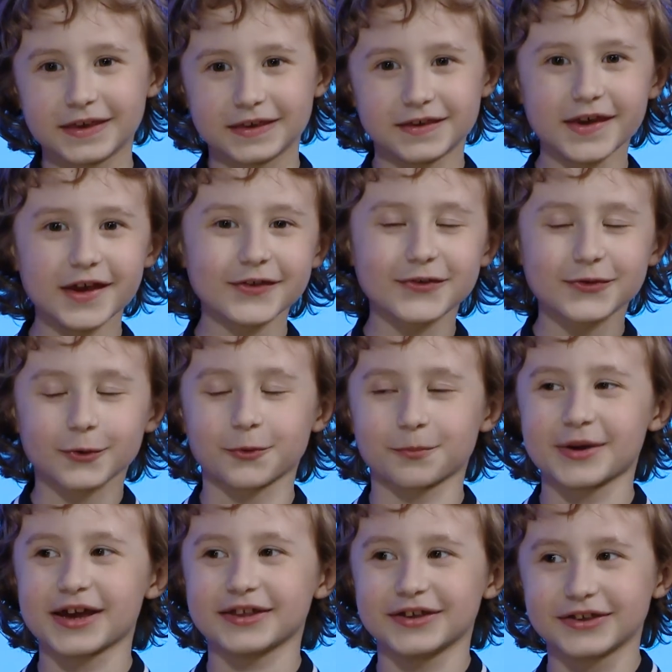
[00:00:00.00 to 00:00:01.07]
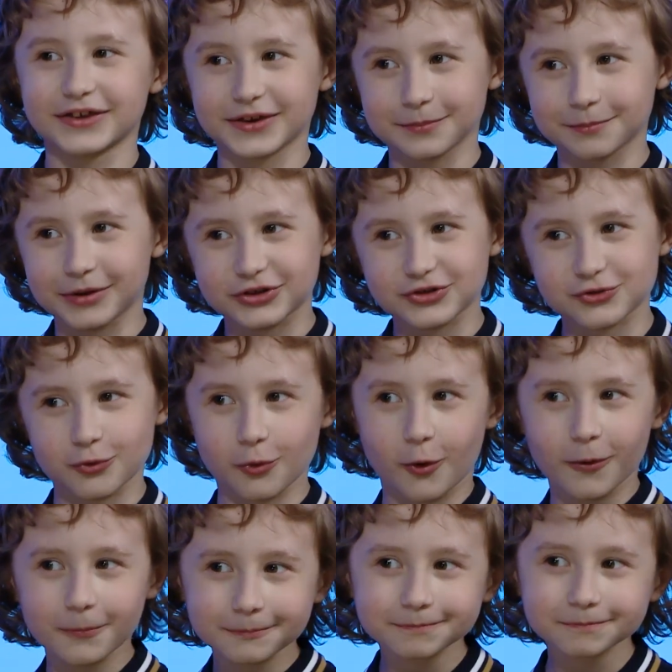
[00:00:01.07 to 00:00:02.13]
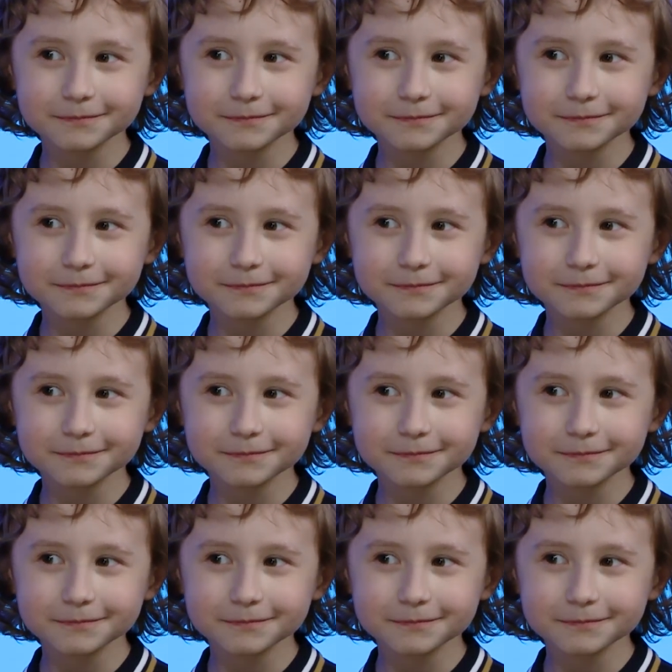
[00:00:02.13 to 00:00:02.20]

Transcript: Есть с румяненьким бочком